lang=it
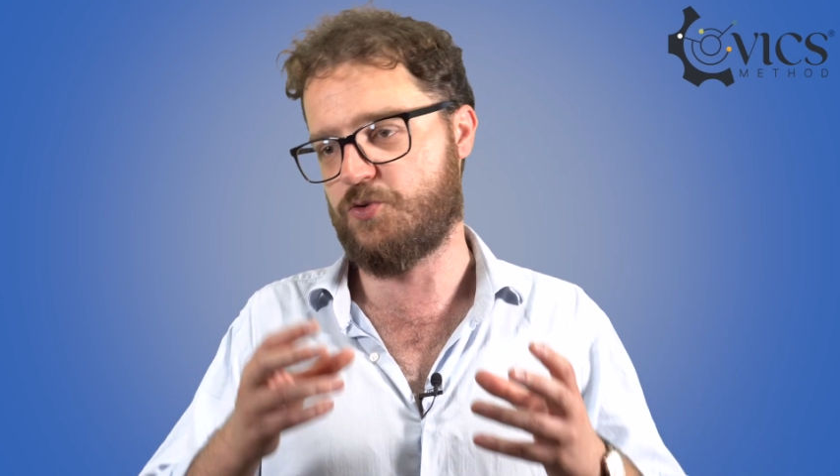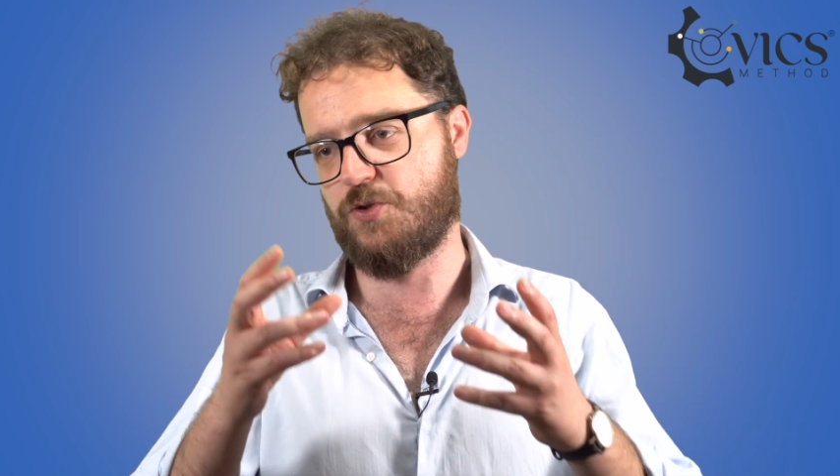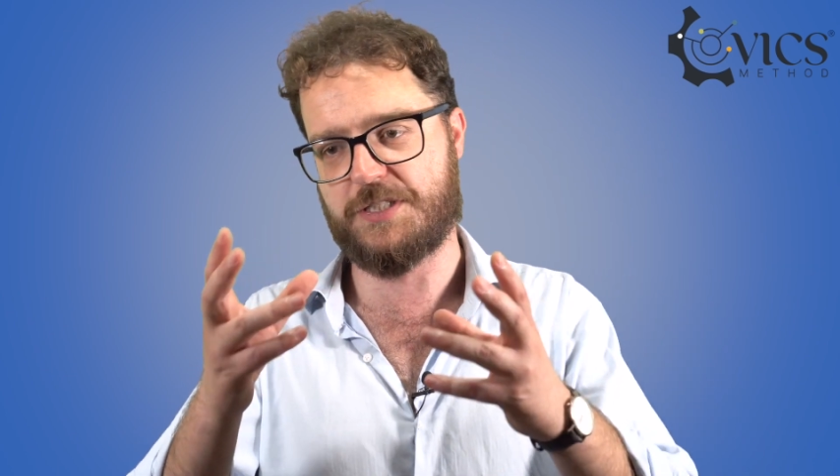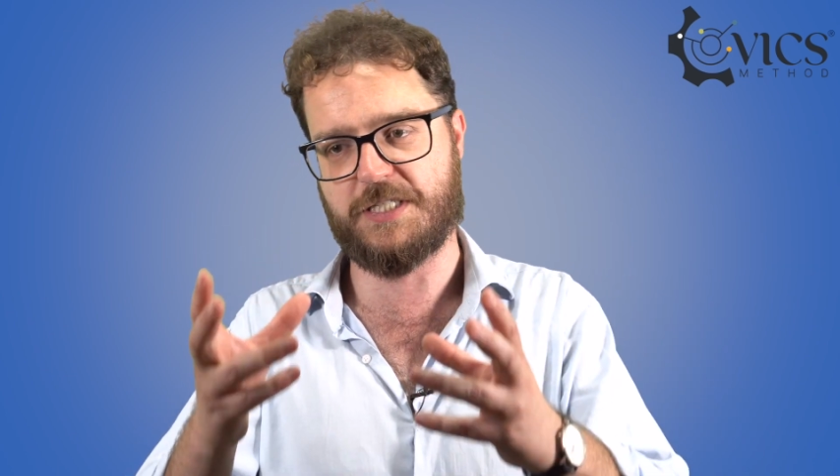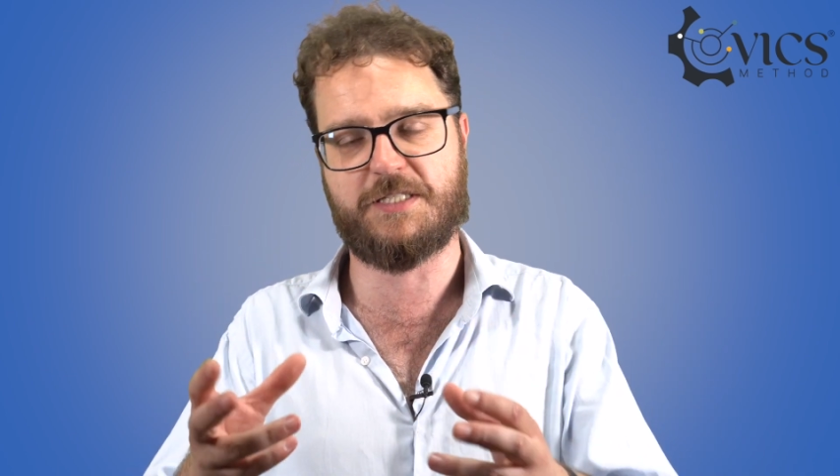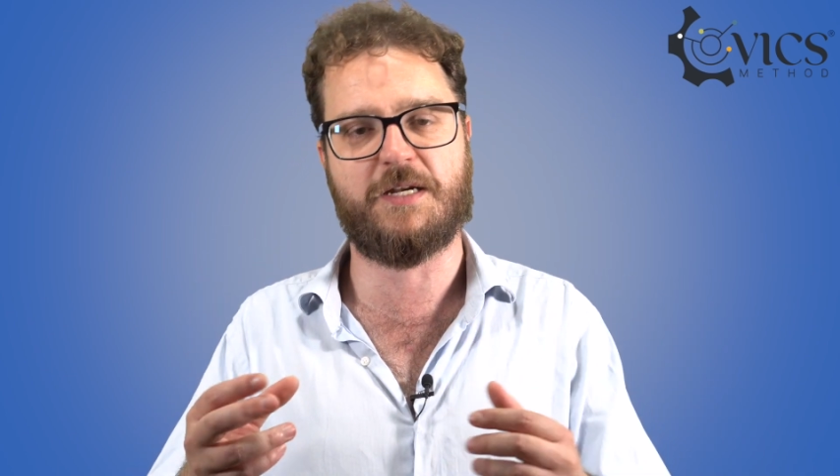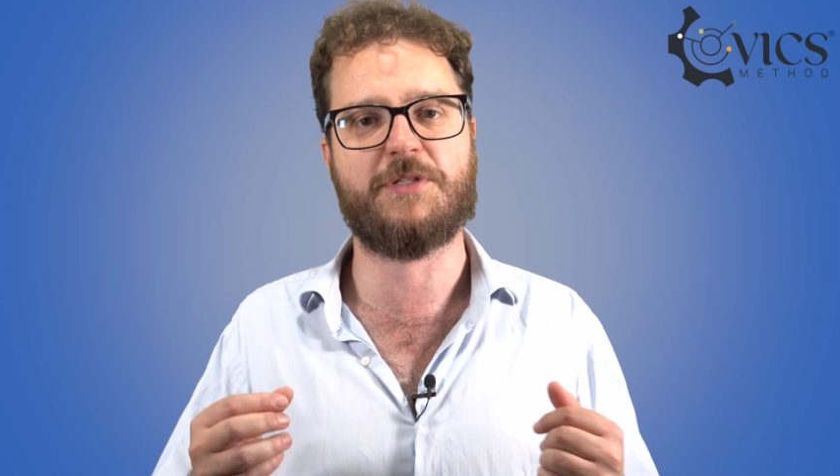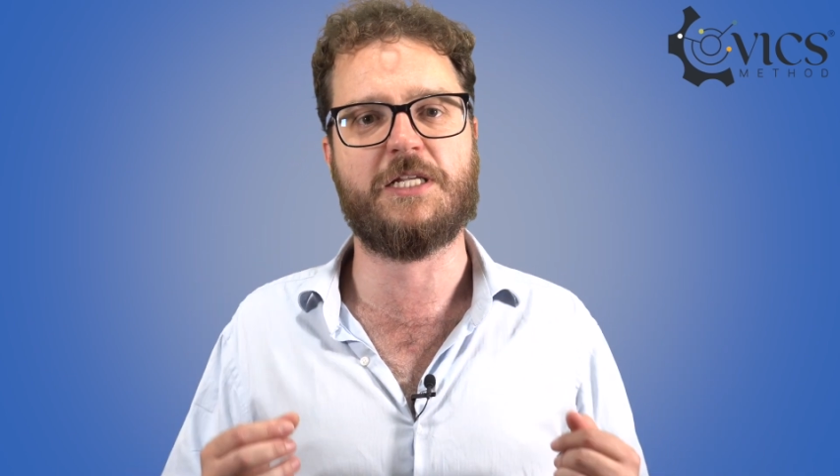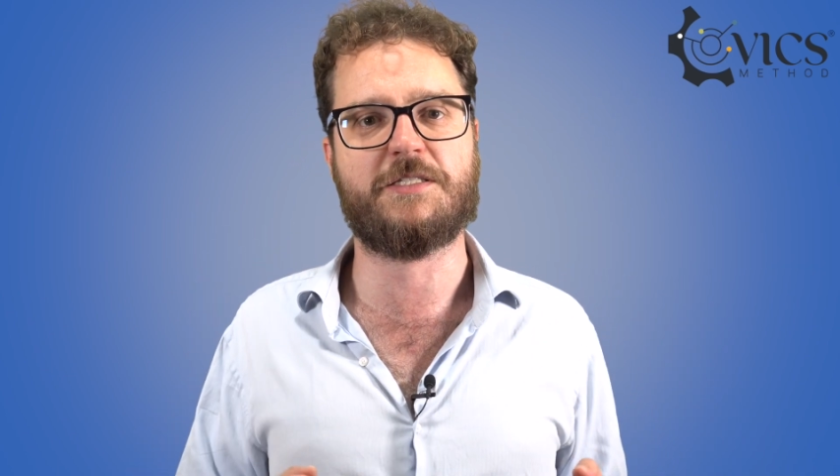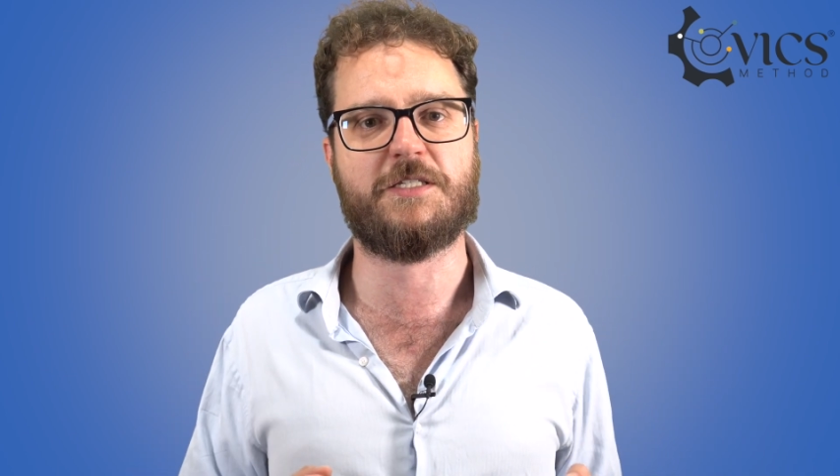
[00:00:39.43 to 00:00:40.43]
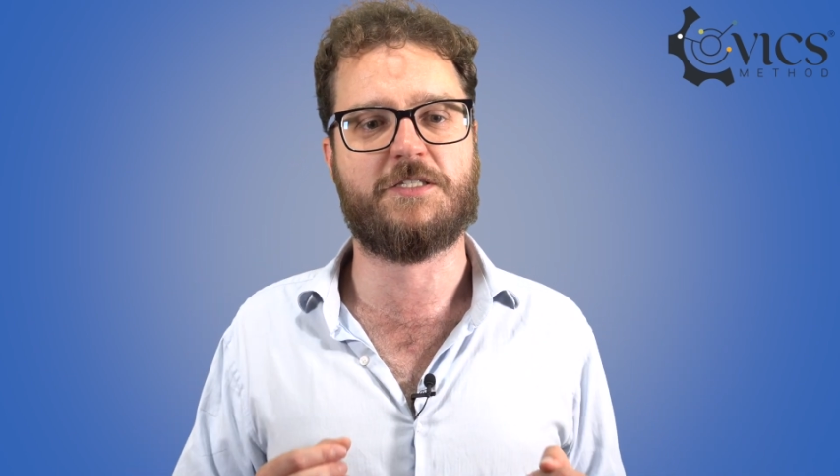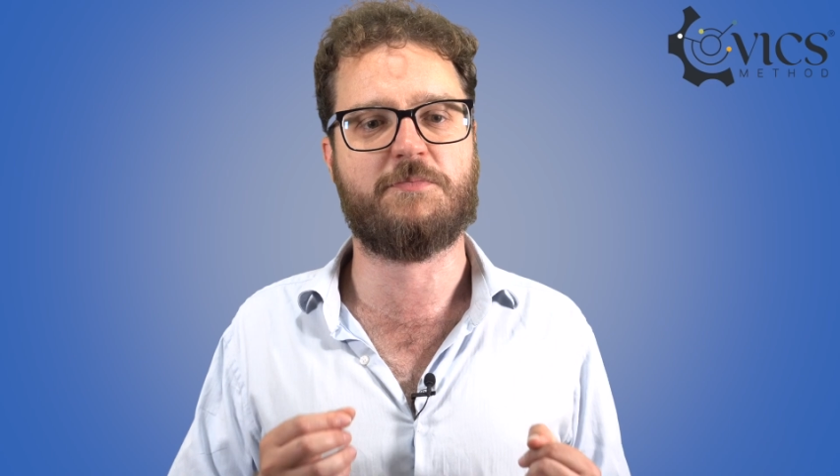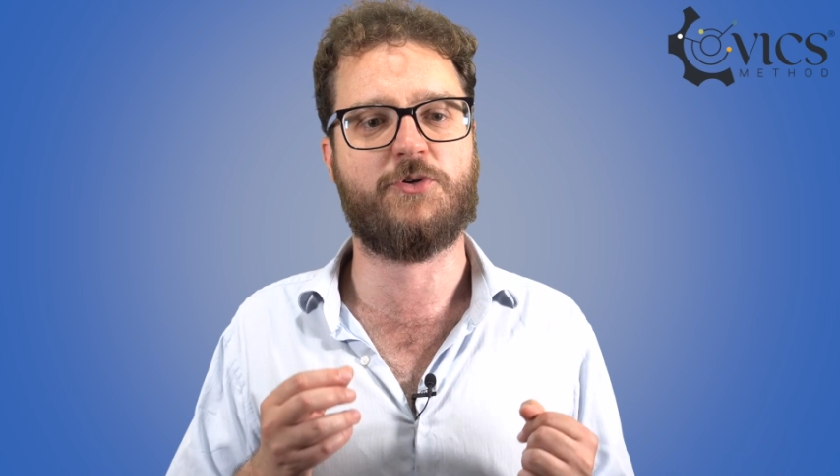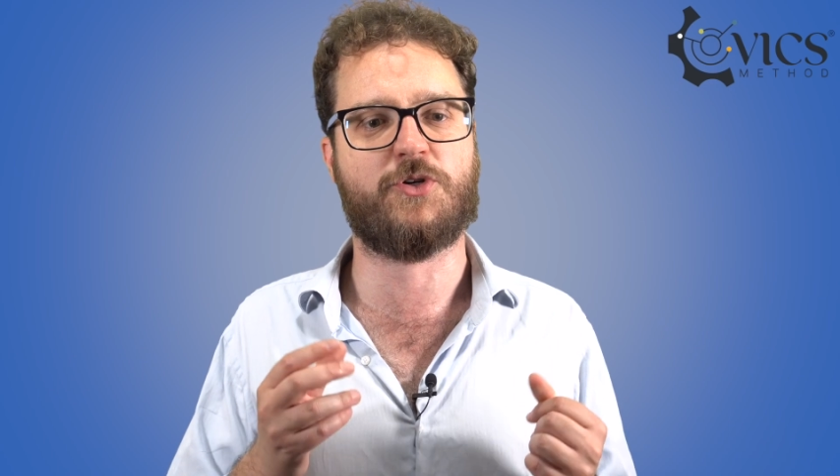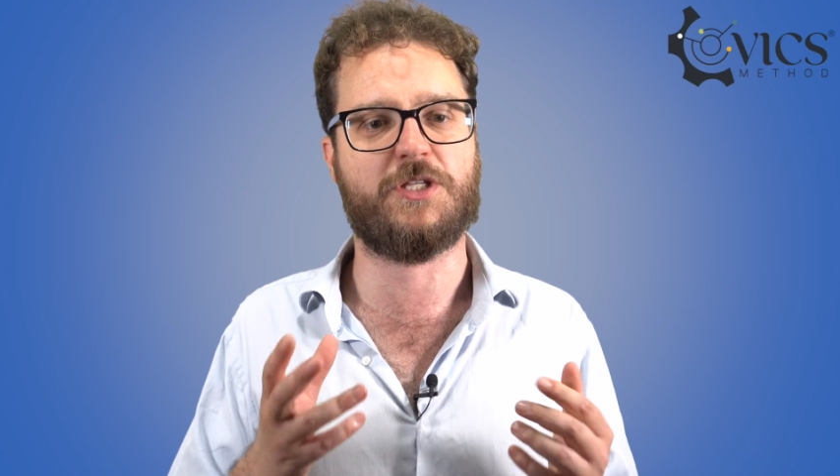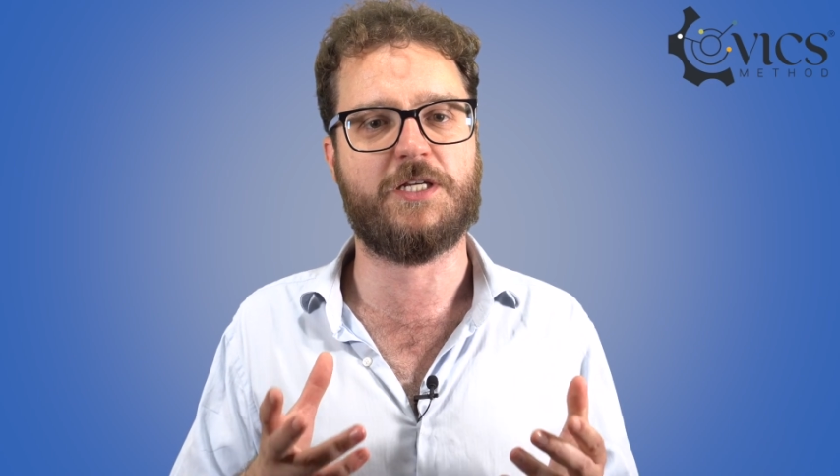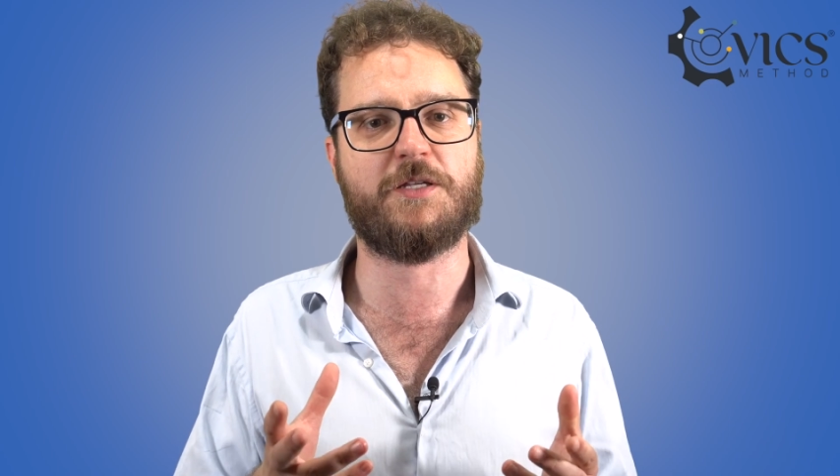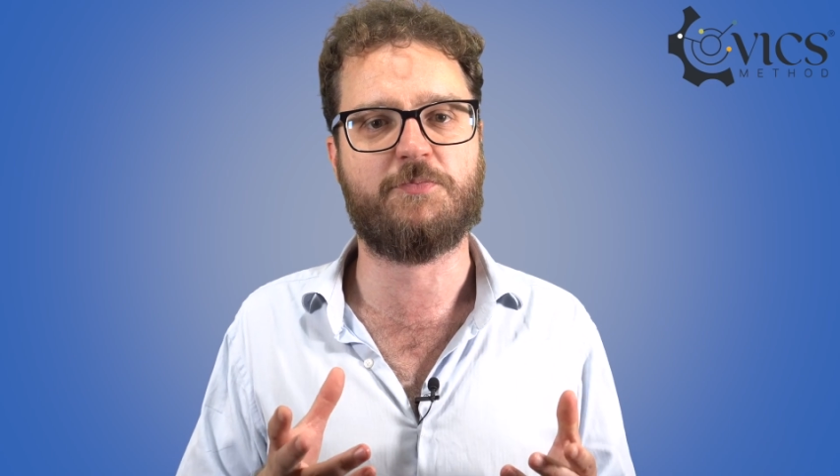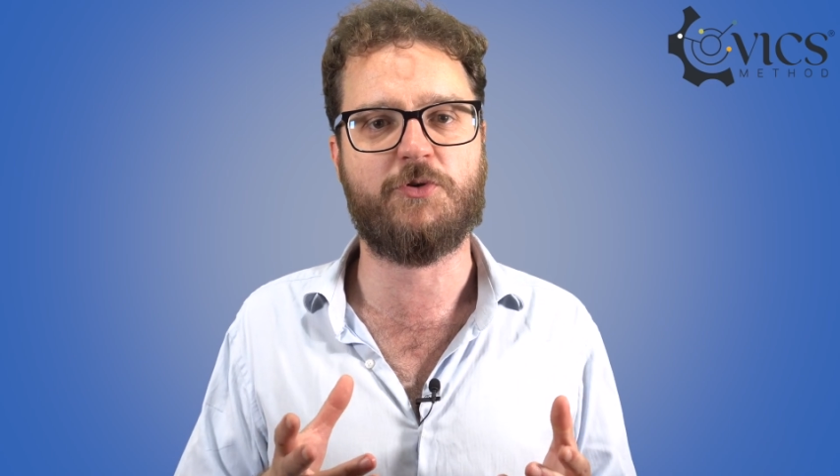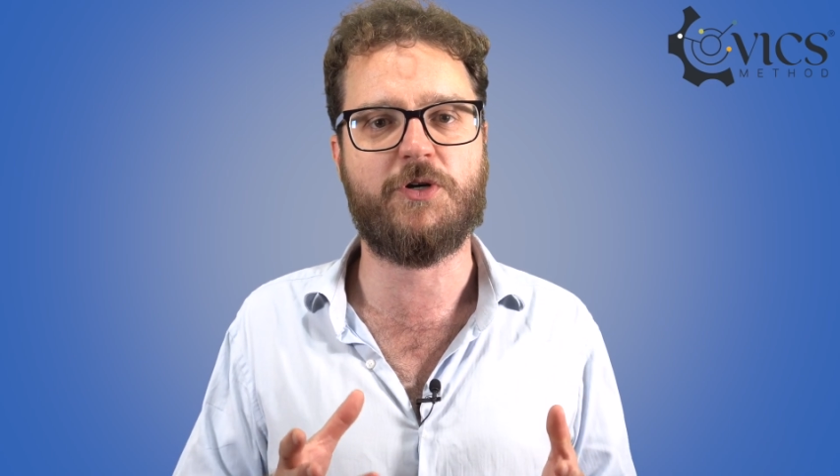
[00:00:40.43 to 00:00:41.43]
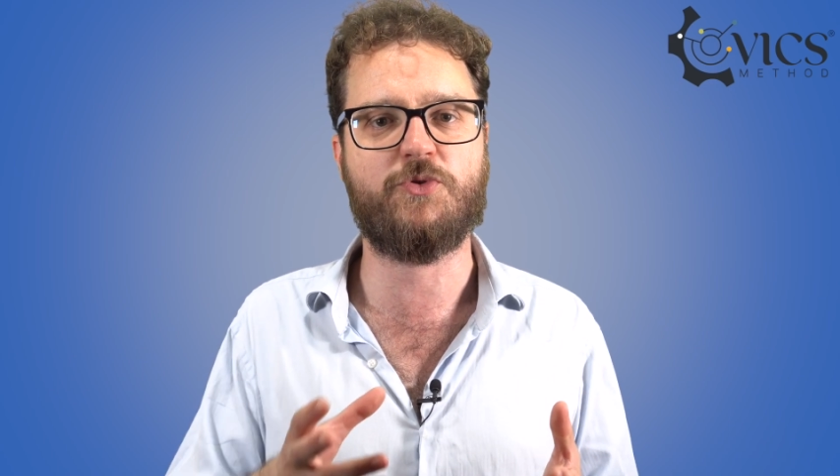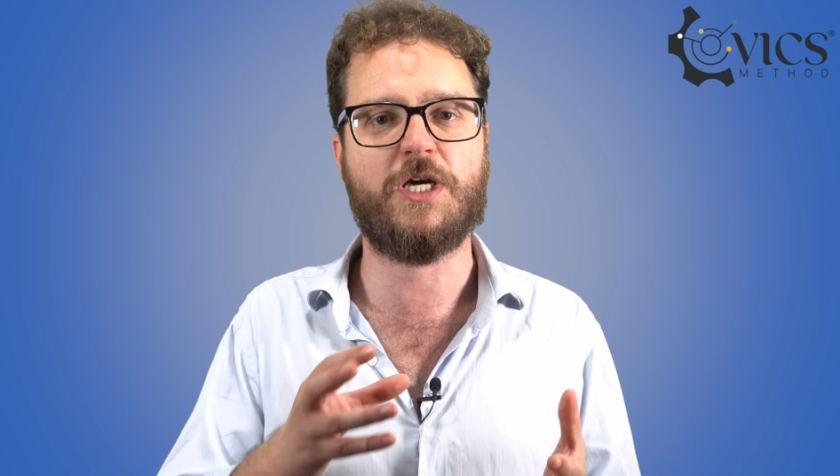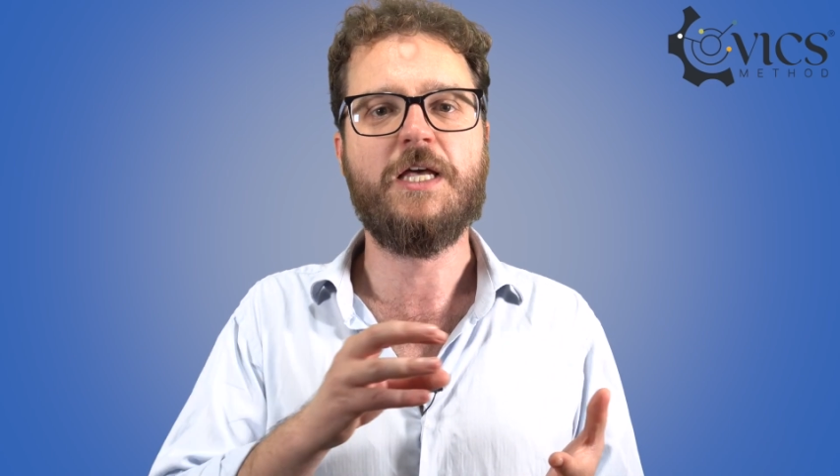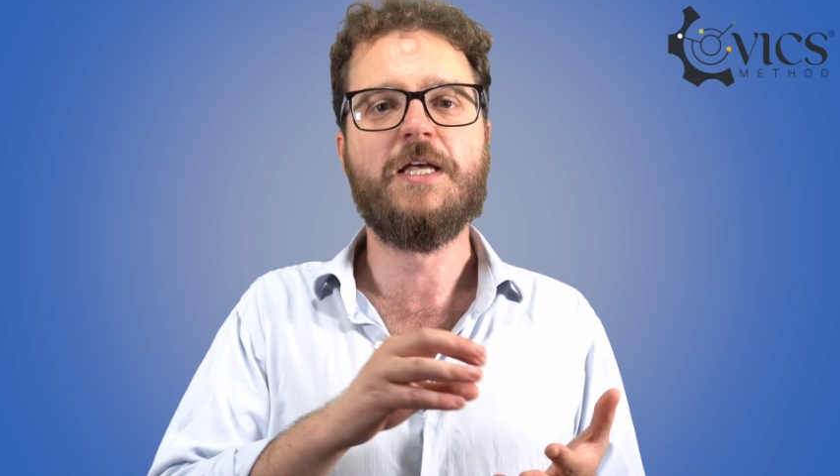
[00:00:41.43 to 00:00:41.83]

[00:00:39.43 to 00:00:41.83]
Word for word: sugli stessi tramite gli stessi broker delle criptovalute,